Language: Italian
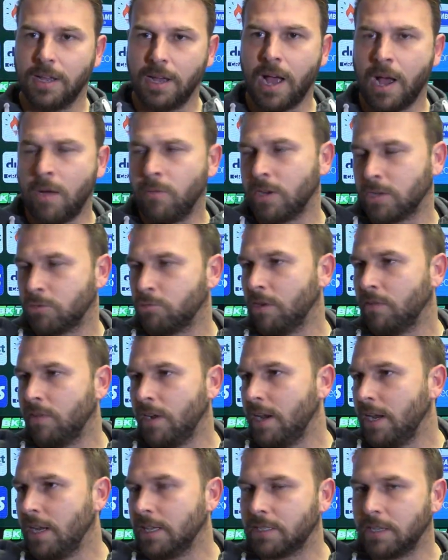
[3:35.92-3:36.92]
ha una sua
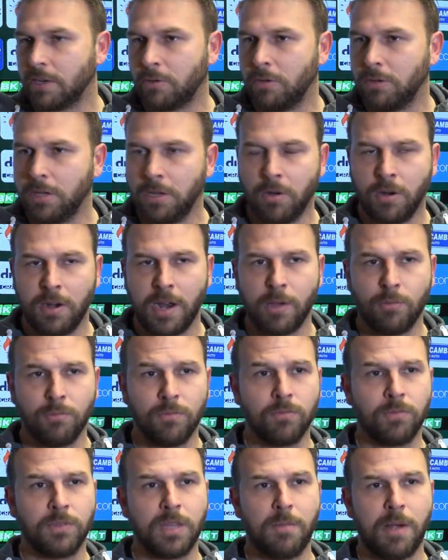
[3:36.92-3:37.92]
valenza, quindi non è
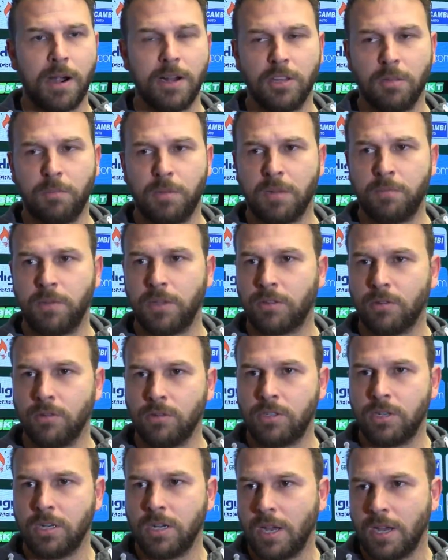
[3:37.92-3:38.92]
un demerito per
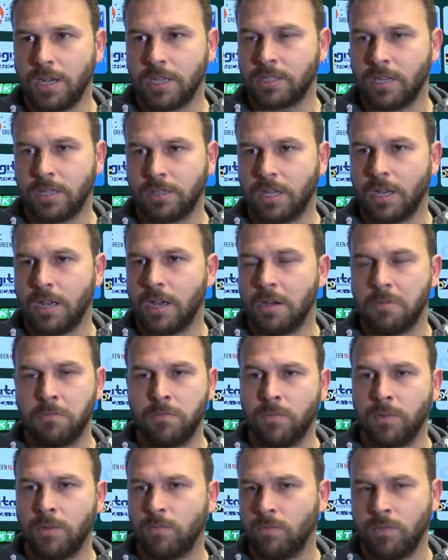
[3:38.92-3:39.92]
Petrucci, è stata
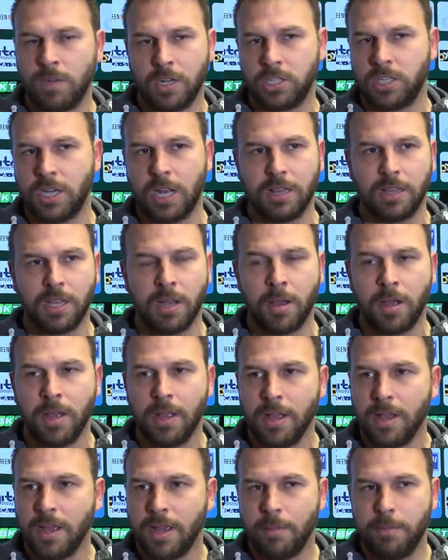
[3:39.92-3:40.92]
un, una scelta
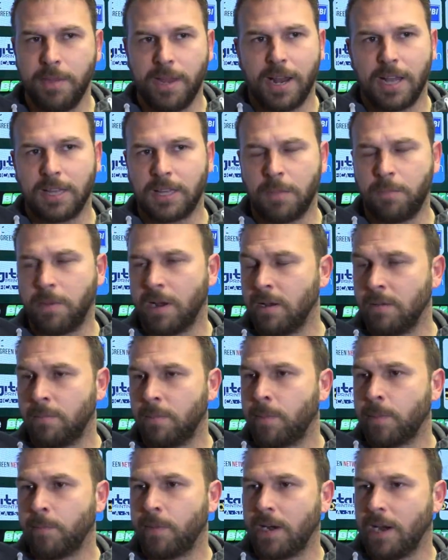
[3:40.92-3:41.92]
mirata per,
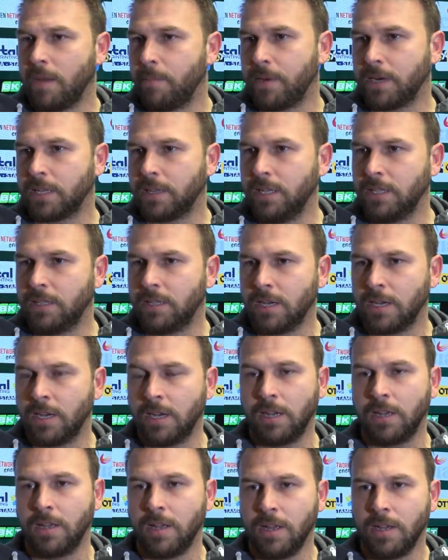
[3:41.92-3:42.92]
per la partita
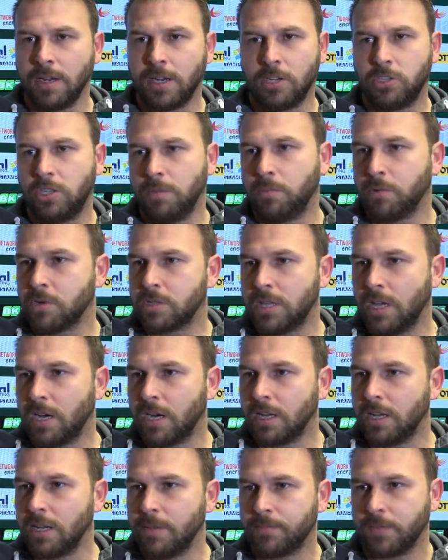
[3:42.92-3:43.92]
che, che, ci può
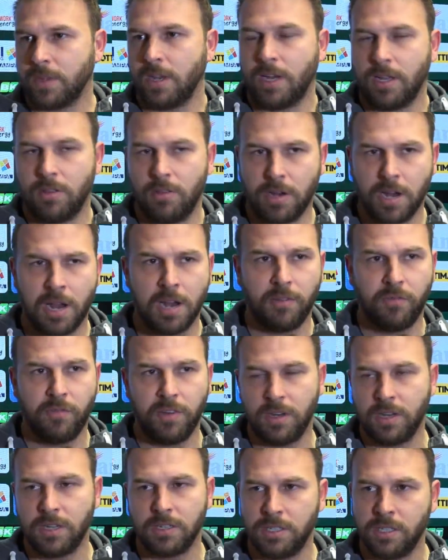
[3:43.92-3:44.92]
stare e credo che alla
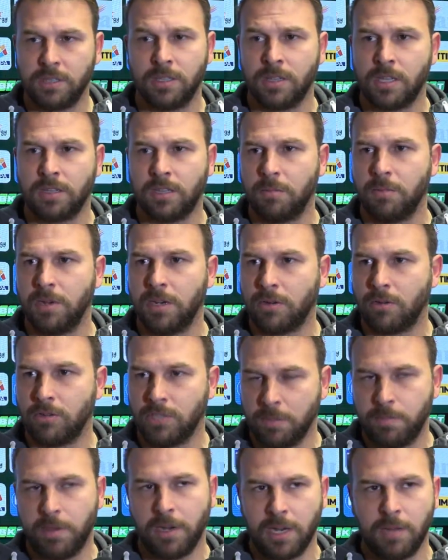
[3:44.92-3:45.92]
fine sia andata bene
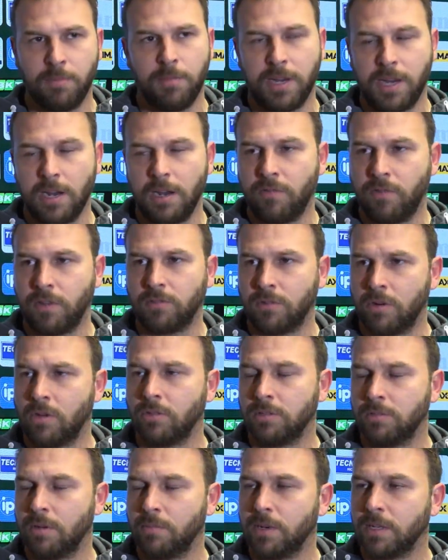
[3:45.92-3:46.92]
così perché Michele ha fatto
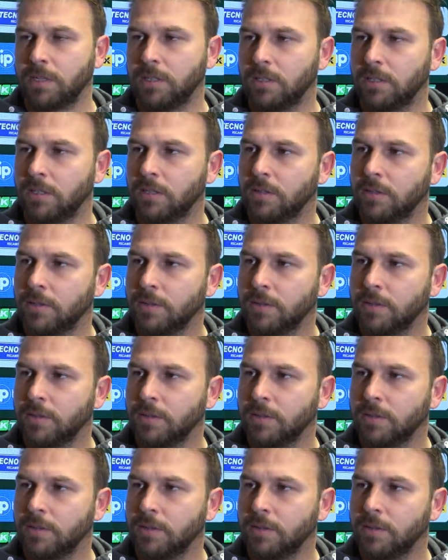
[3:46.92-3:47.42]
un'ottima partita.